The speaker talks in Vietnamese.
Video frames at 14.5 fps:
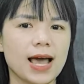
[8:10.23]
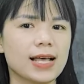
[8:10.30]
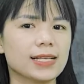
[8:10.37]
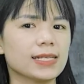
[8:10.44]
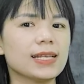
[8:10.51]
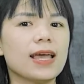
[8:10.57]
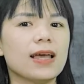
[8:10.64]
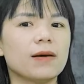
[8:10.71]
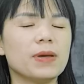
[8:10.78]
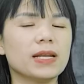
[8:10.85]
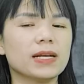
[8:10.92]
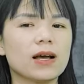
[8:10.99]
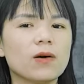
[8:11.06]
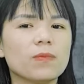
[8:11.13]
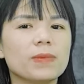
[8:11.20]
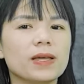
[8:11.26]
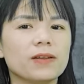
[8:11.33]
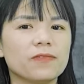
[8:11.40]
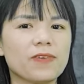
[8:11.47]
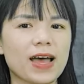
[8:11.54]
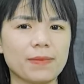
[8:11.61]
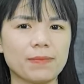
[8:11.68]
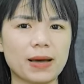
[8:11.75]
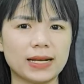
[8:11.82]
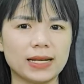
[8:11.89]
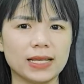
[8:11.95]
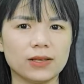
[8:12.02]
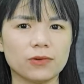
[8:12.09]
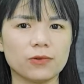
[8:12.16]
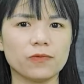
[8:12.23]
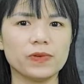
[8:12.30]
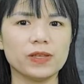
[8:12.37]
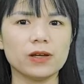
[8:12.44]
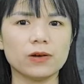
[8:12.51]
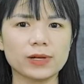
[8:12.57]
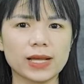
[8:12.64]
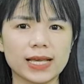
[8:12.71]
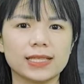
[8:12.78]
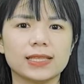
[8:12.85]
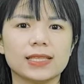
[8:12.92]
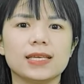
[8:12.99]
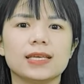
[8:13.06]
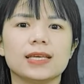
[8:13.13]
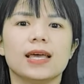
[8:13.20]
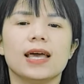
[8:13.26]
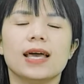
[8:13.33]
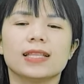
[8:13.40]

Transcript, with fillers: Hàng sẽ để ở bên góc bên phải màn hình của video này thì